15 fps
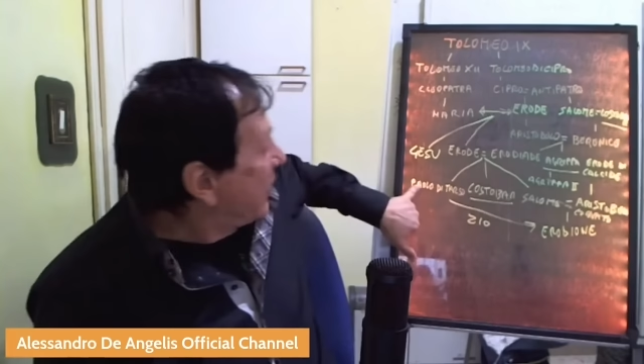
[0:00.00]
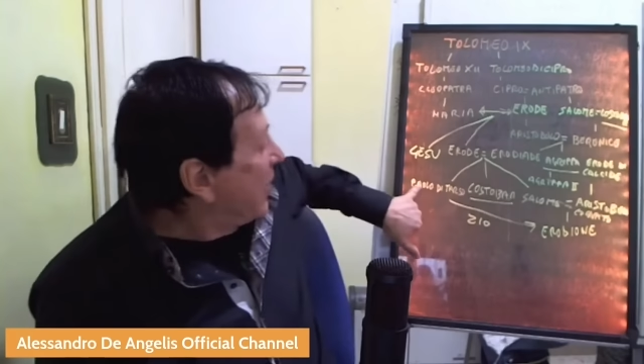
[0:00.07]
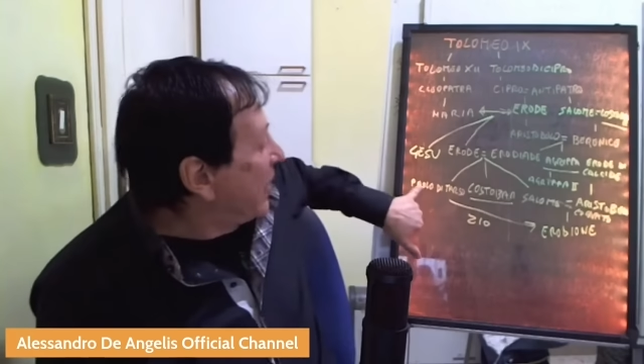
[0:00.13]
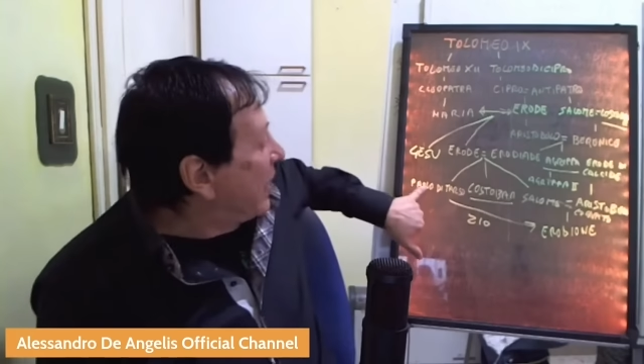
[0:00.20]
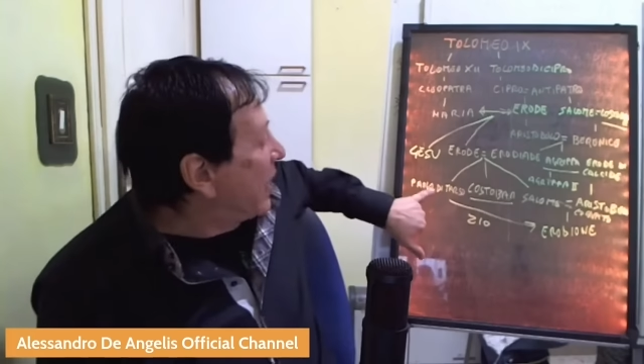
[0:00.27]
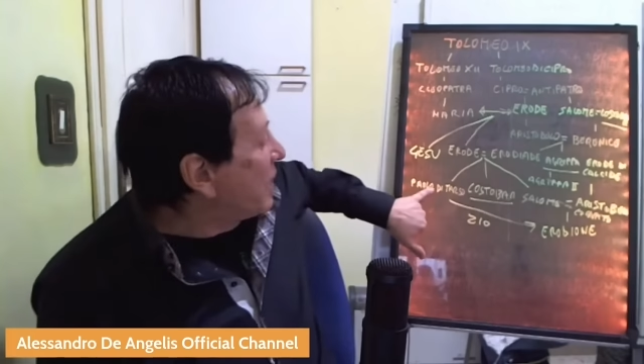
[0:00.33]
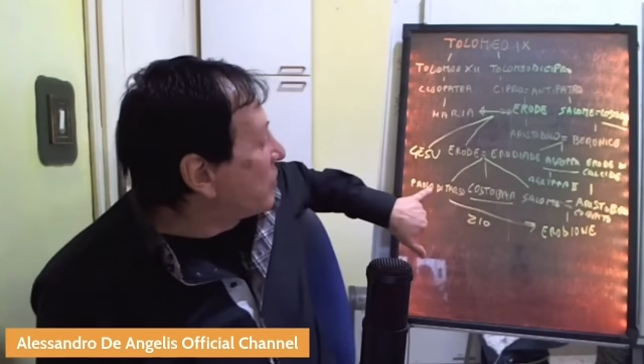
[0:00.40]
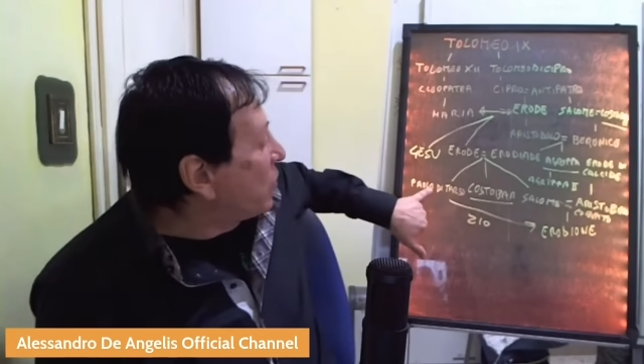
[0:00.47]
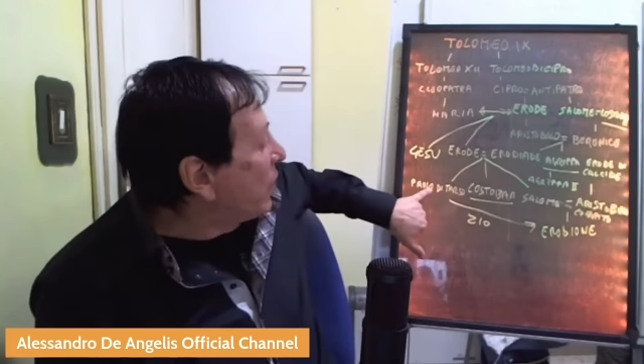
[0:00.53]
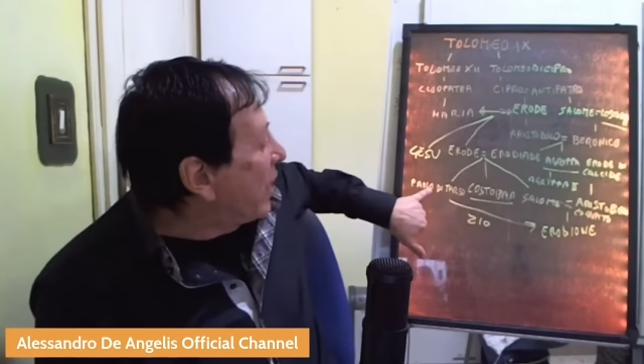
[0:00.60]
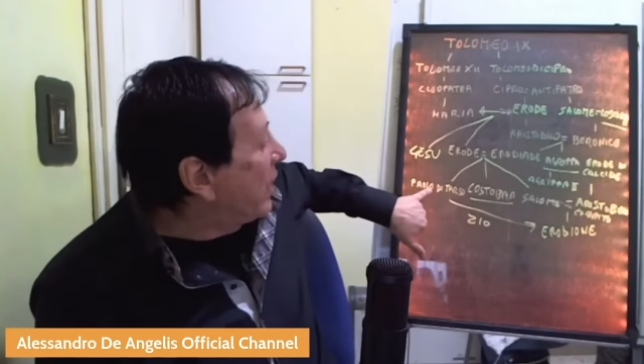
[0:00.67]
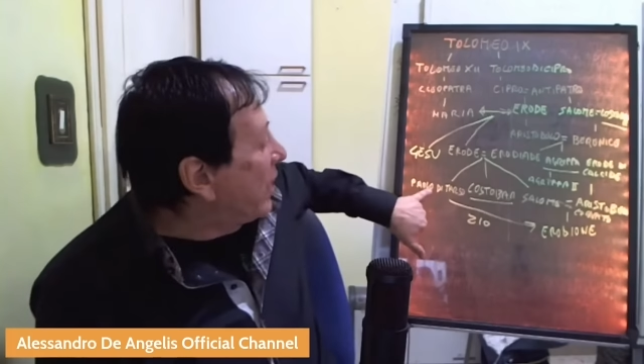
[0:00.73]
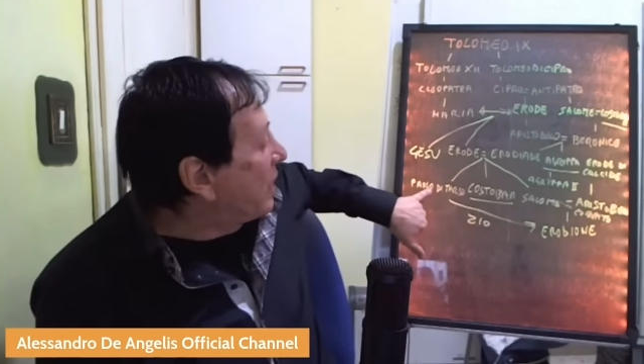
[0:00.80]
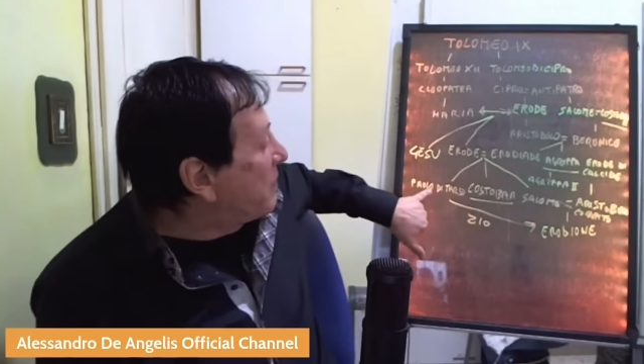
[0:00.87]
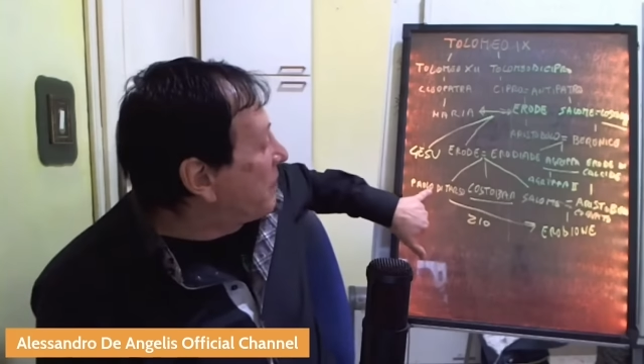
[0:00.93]
che era la
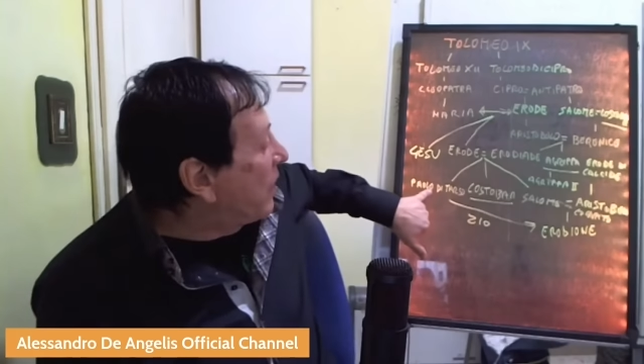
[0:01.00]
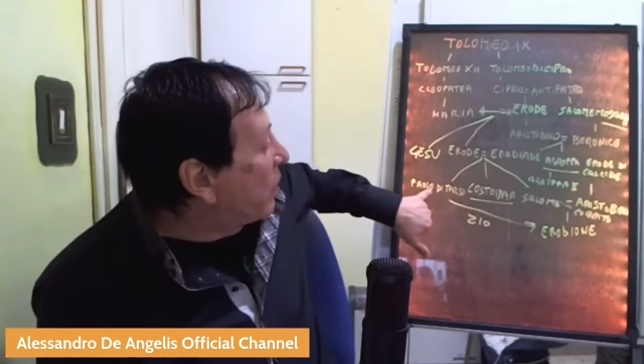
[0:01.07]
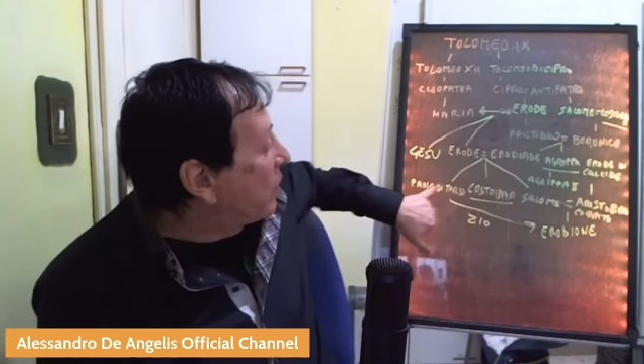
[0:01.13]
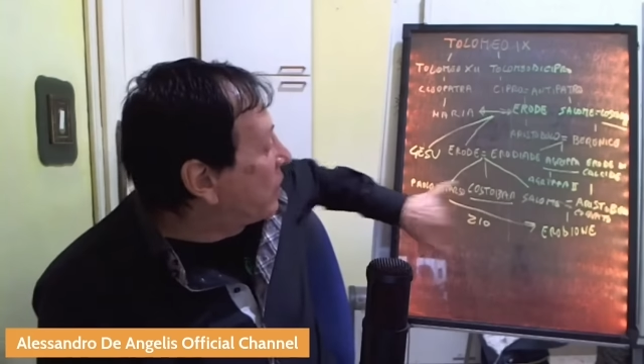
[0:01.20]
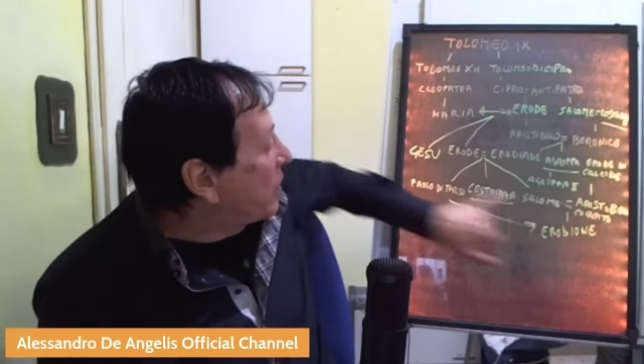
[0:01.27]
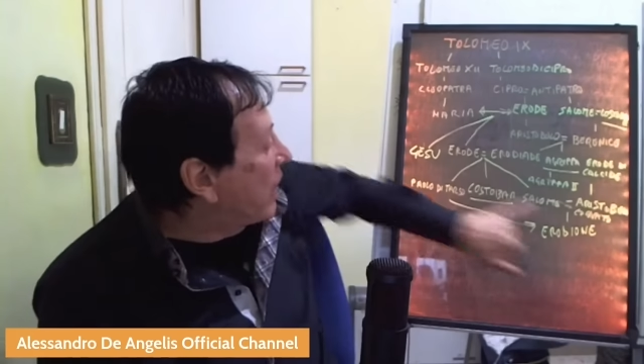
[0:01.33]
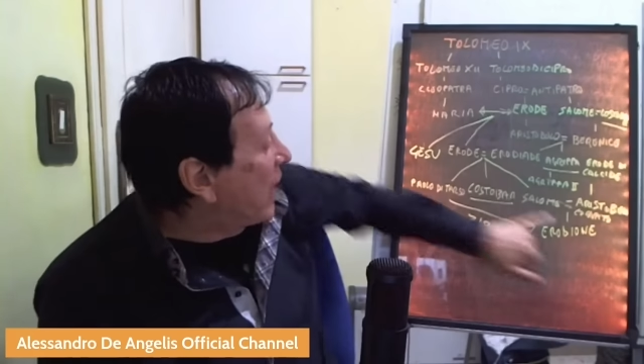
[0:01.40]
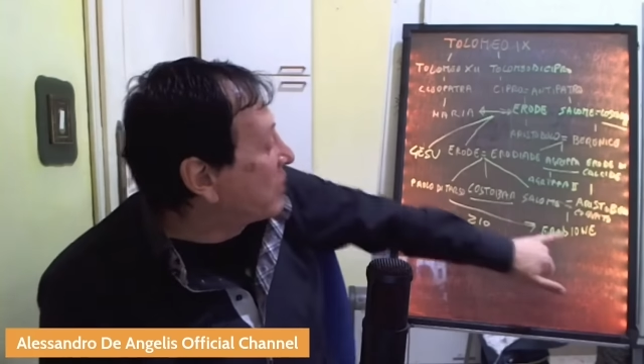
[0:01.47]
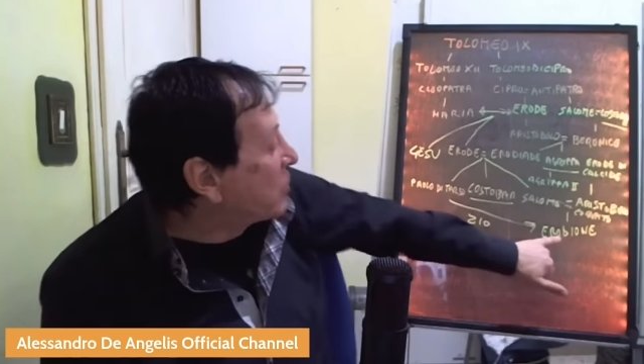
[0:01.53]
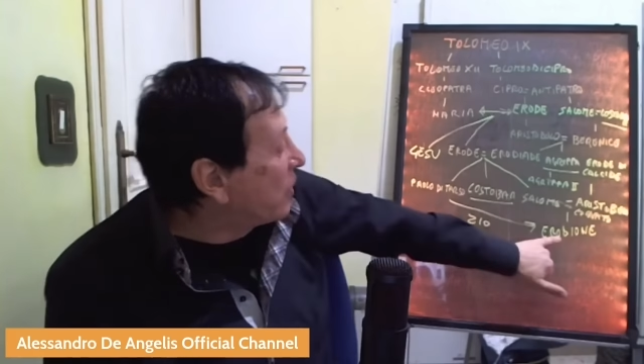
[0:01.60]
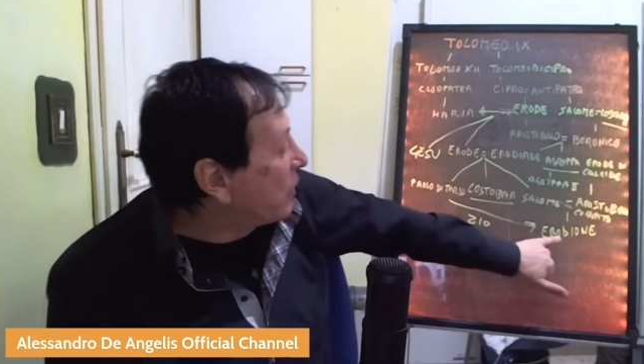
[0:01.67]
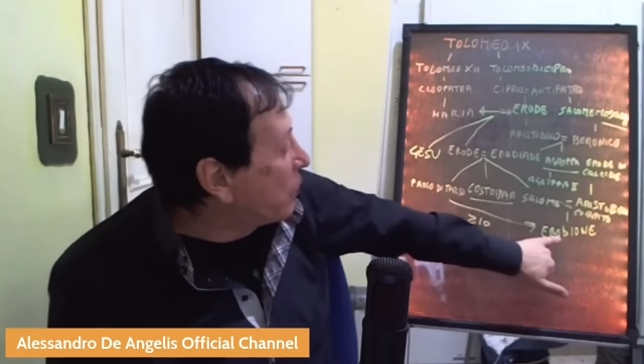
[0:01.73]
sorella di Paolo di Tarso,